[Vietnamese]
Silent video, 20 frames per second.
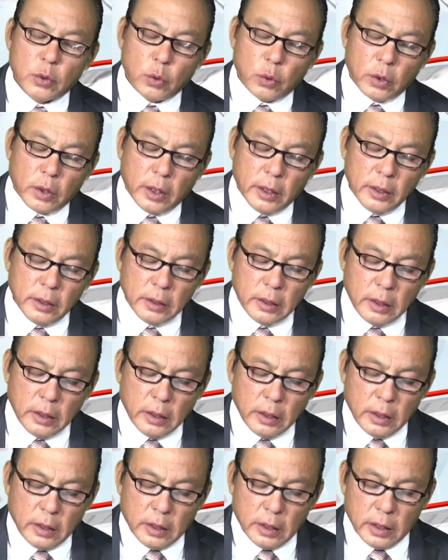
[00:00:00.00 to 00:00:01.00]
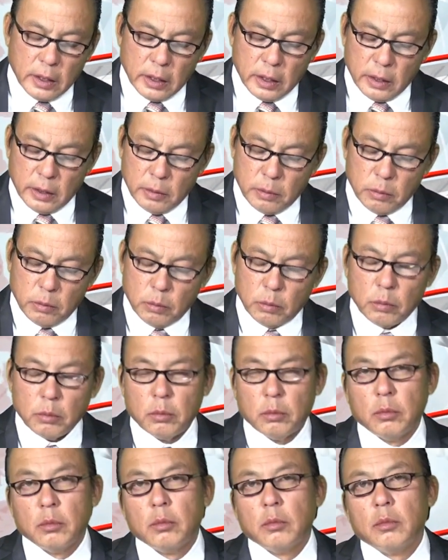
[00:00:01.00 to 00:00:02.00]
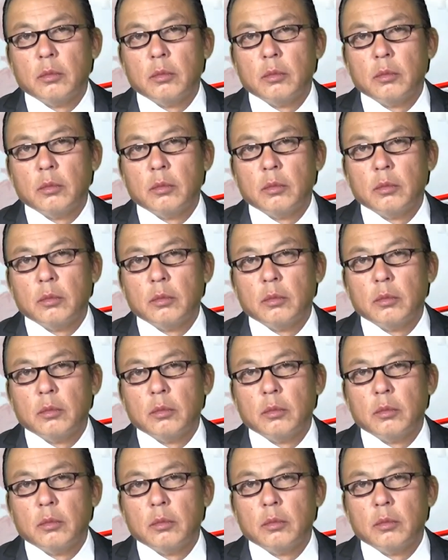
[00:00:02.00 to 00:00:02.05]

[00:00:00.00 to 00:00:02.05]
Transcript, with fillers: của um,